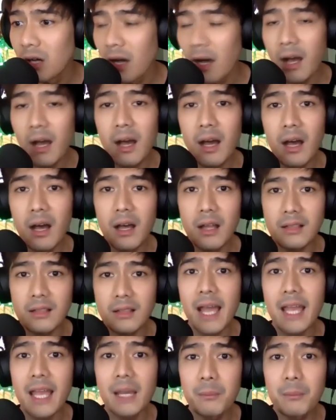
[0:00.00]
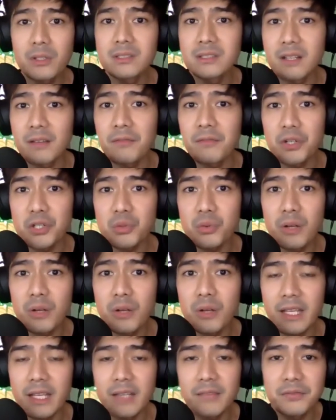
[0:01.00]
uh, diamonds na virtual
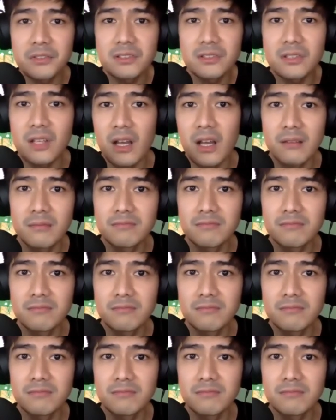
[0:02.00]
gifts